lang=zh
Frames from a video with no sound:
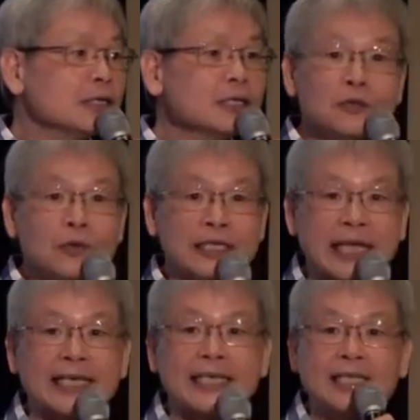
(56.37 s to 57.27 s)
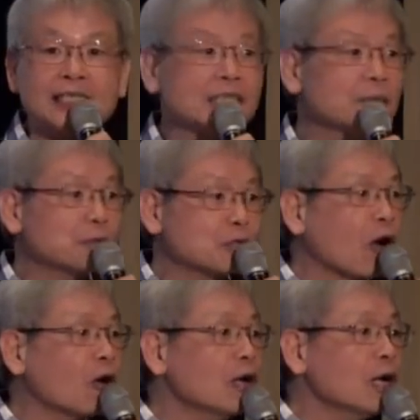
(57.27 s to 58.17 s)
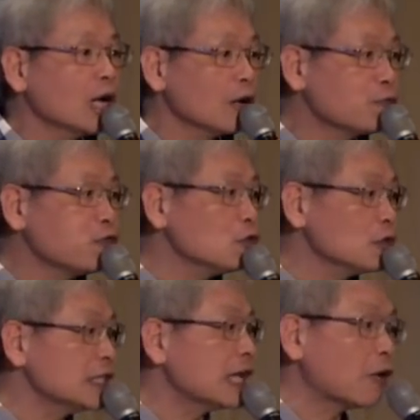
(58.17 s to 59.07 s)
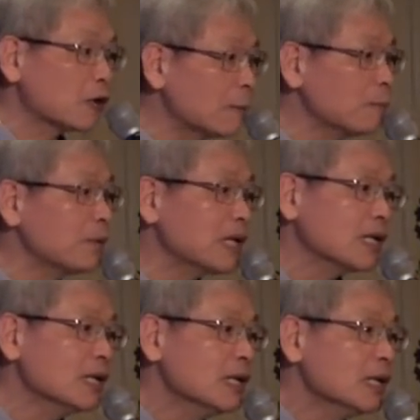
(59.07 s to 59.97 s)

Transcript: 因为他年纪不同而赋予老跟病，